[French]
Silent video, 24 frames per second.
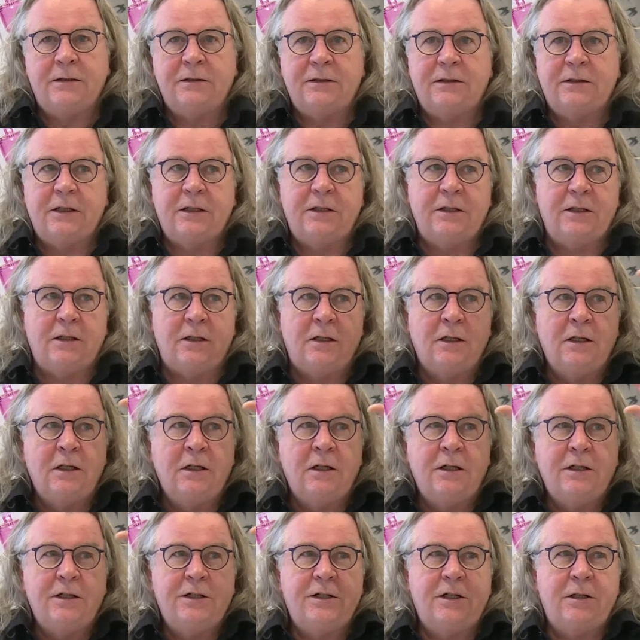c'est-à-dire
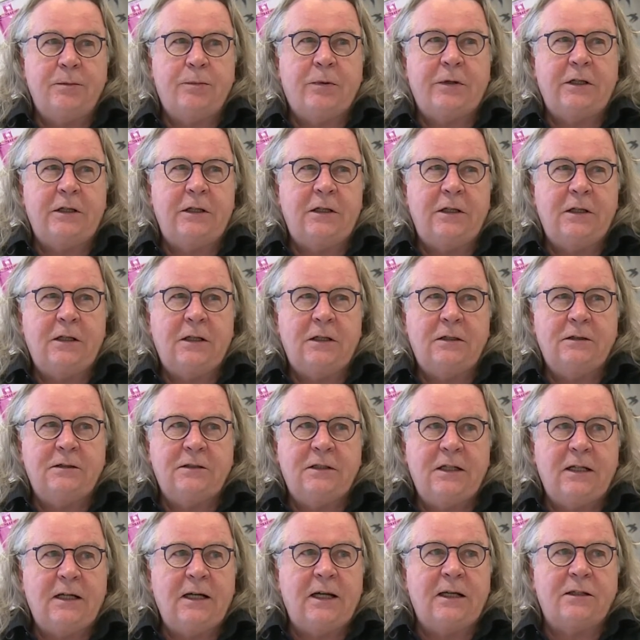j'ai pris
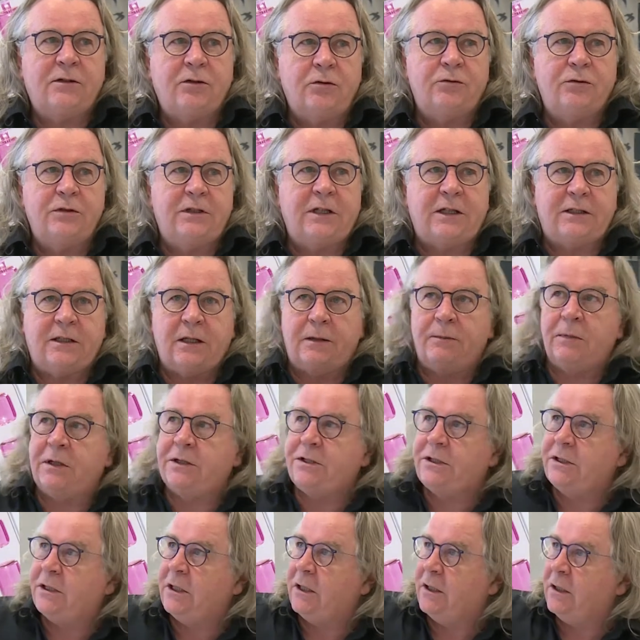des lettres d'une certaine
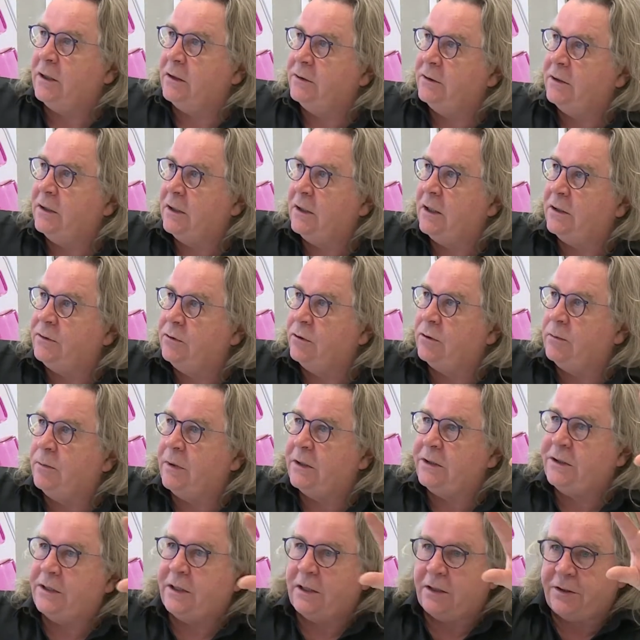matière, des lettres d'une
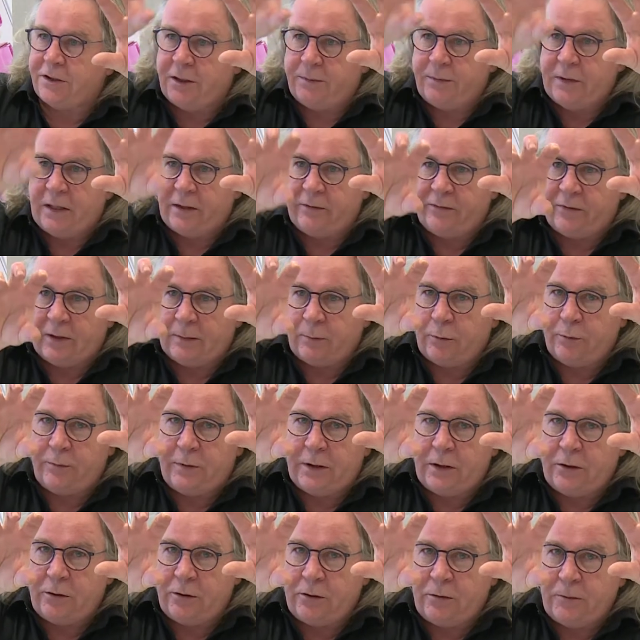matière, j'ai mis un verbe au
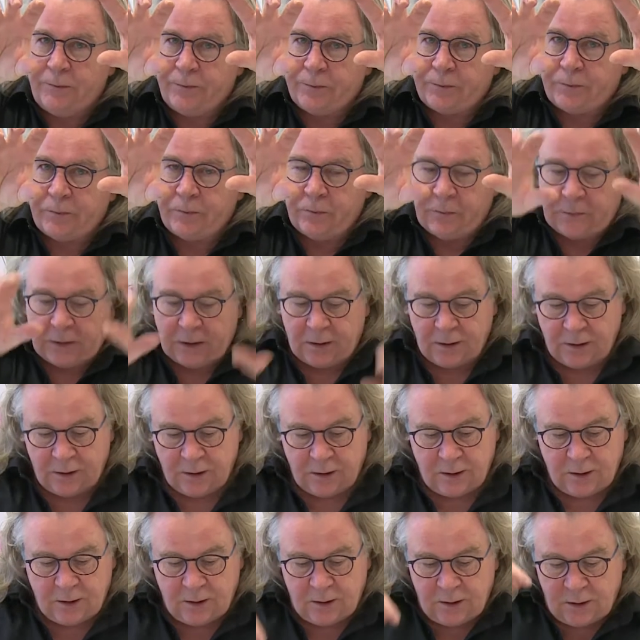milieu,
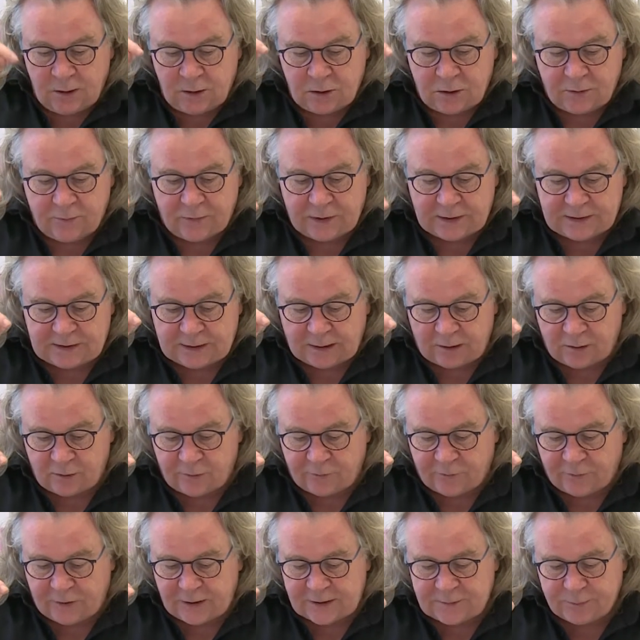je vais extraire une
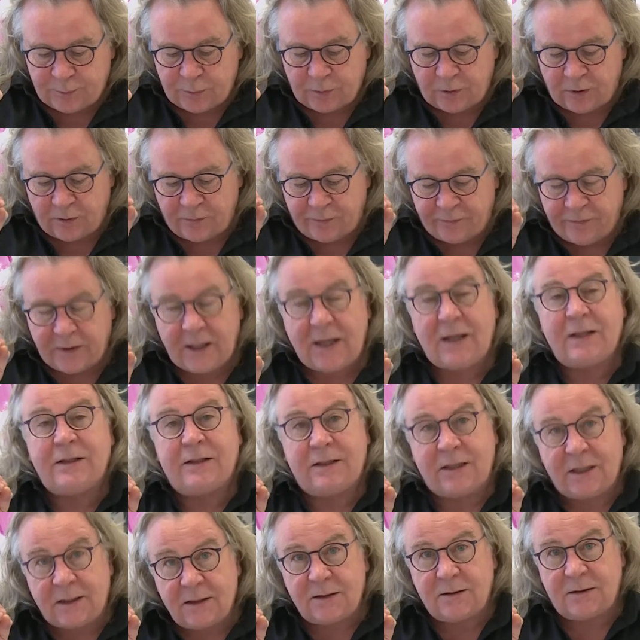phrase pour en faire un
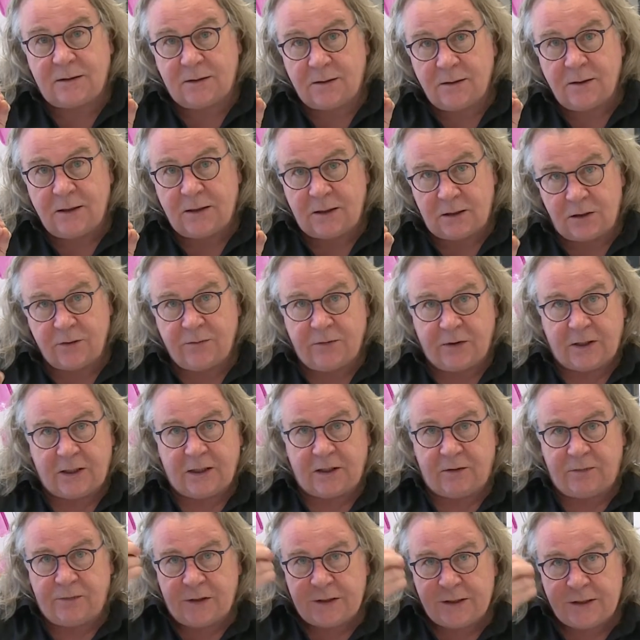texte. Là, je vais
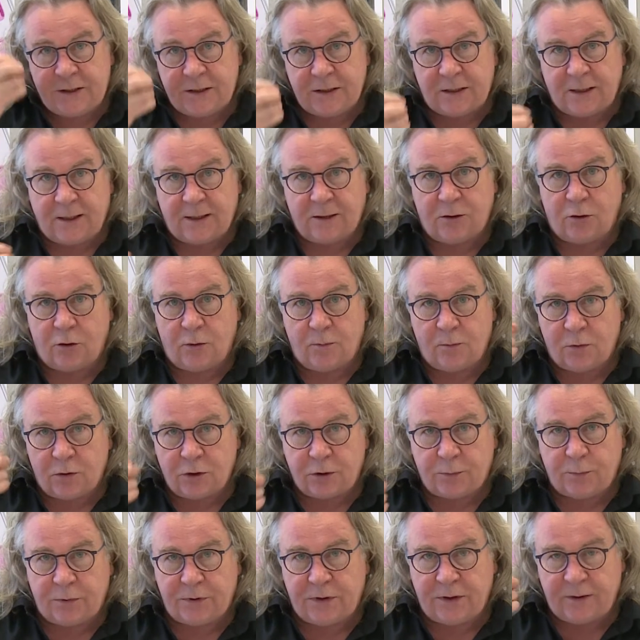réfléchir à comment
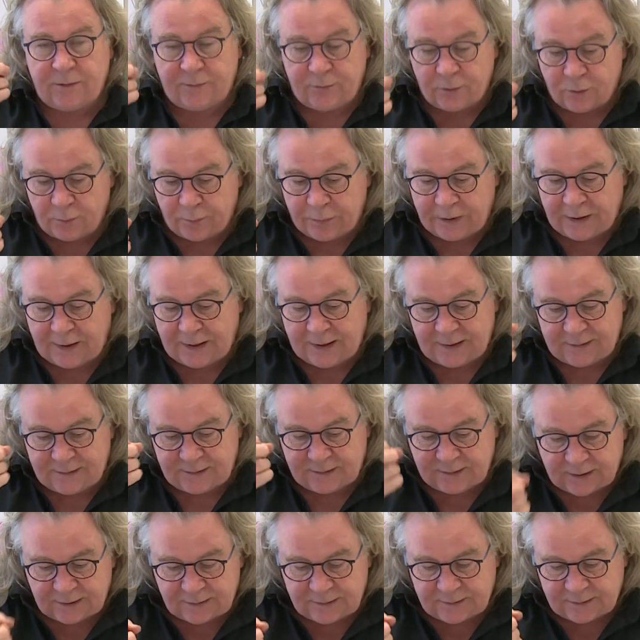je peux développer un
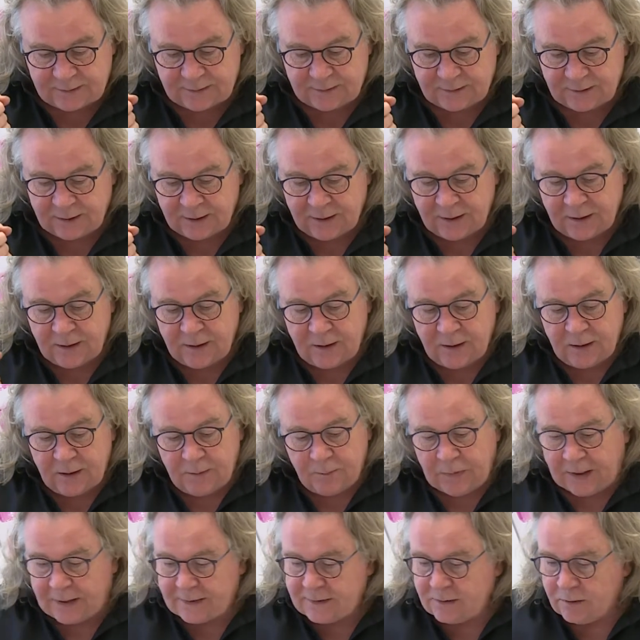texte.
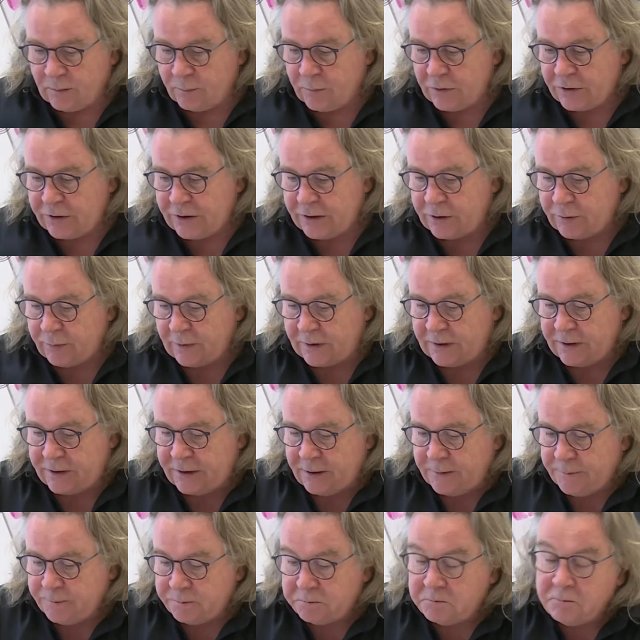Par exemple, moi j'ai
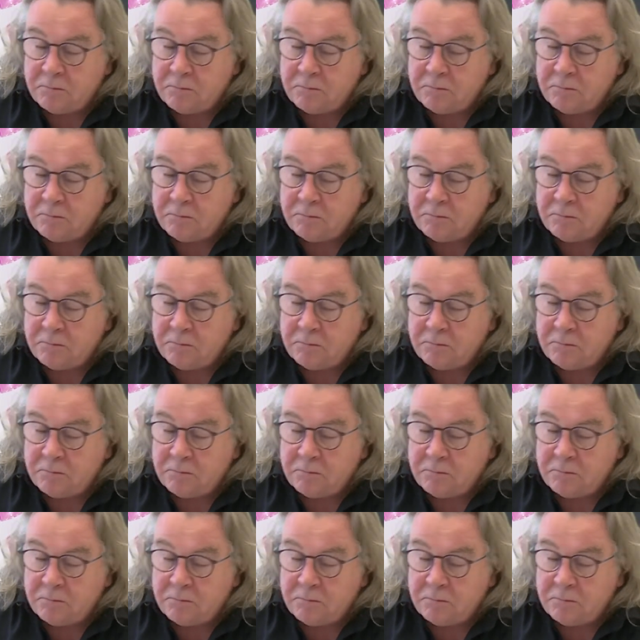choisi